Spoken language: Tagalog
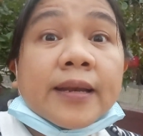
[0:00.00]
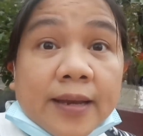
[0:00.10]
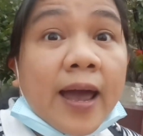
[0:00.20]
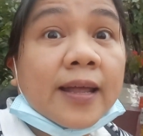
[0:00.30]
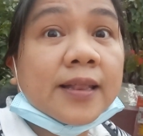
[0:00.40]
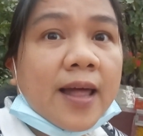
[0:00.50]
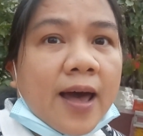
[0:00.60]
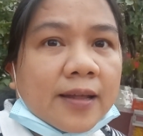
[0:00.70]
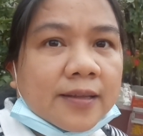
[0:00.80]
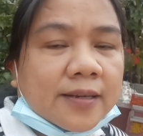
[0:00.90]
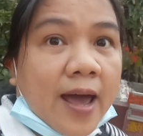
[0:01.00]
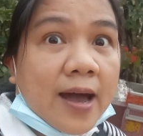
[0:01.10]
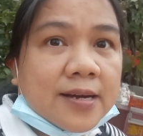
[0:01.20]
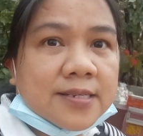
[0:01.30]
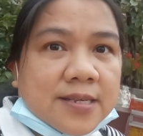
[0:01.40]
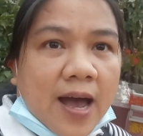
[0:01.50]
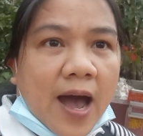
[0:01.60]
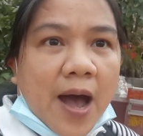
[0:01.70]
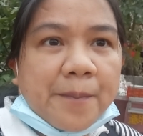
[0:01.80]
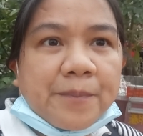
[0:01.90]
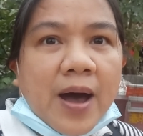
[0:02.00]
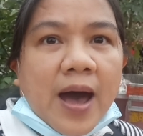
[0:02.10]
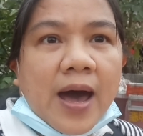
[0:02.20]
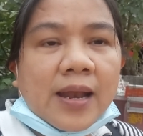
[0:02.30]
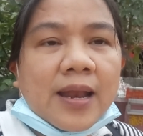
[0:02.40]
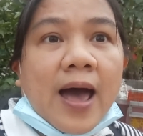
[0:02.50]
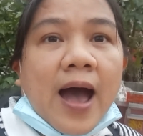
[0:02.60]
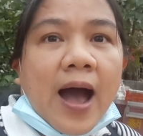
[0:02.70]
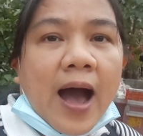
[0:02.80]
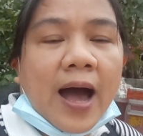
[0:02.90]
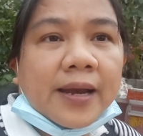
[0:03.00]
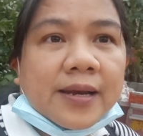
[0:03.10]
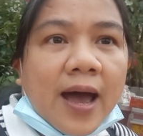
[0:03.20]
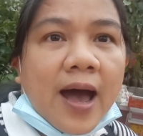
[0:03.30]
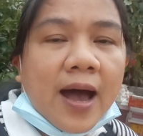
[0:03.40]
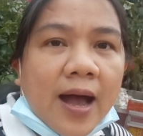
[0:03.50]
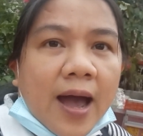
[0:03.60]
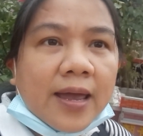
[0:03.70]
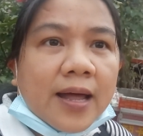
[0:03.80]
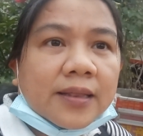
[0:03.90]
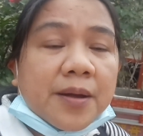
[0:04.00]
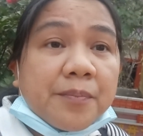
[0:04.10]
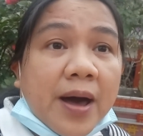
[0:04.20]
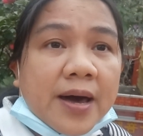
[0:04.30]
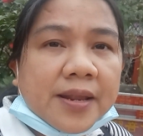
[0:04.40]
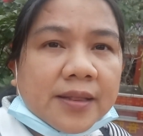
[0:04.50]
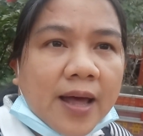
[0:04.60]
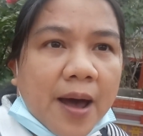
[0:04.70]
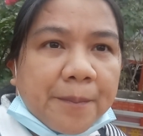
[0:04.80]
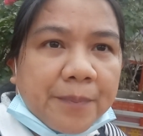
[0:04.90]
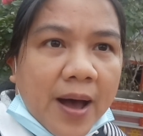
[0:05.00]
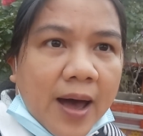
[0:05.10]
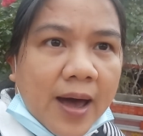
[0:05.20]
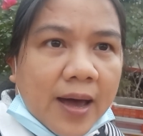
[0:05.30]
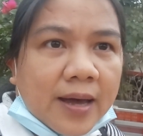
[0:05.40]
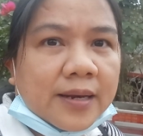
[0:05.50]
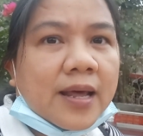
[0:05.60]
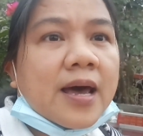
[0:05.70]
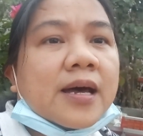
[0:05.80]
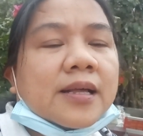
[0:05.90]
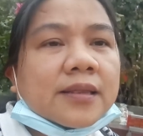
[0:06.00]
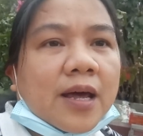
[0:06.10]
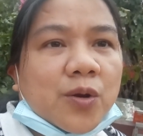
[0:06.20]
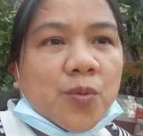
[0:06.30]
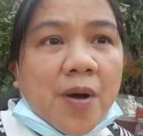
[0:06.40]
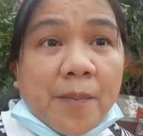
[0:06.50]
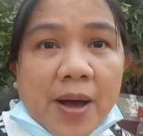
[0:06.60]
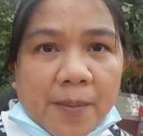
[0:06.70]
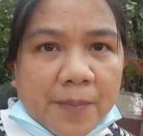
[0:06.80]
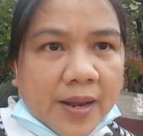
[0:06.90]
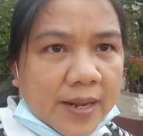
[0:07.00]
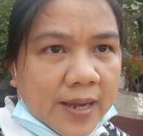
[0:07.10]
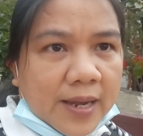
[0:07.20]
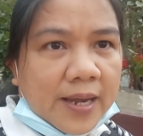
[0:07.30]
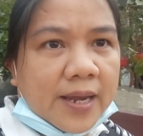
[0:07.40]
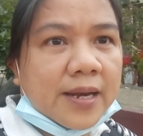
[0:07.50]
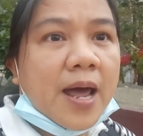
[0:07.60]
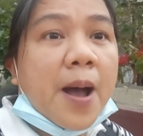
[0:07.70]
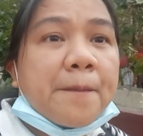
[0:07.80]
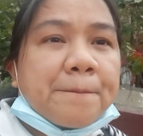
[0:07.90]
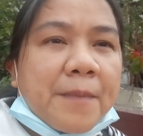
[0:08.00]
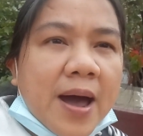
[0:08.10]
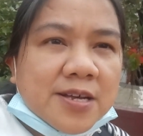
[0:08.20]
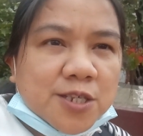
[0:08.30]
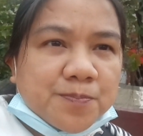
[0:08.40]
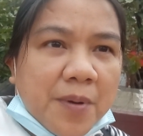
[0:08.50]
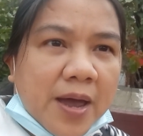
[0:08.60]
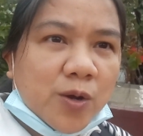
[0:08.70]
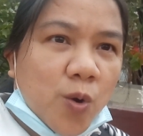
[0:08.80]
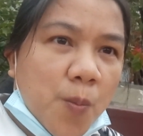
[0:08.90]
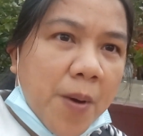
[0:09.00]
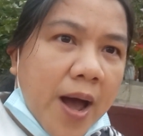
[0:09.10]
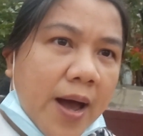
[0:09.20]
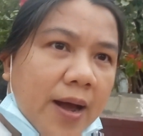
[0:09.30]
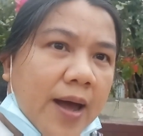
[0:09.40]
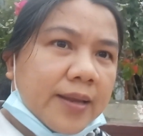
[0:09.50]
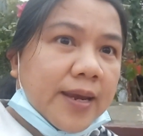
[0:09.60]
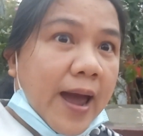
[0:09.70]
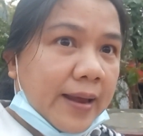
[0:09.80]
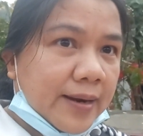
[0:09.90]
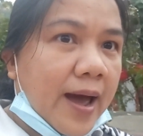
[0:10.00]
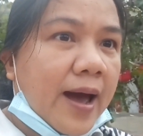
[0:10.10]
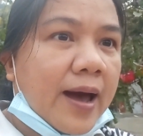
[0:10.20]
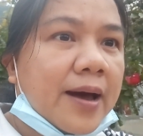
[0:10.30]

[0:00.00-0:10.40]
Daita ti dakes nga apal, haana kaya ti maartapan, tanuma balbalin, mas pay kumakanya na.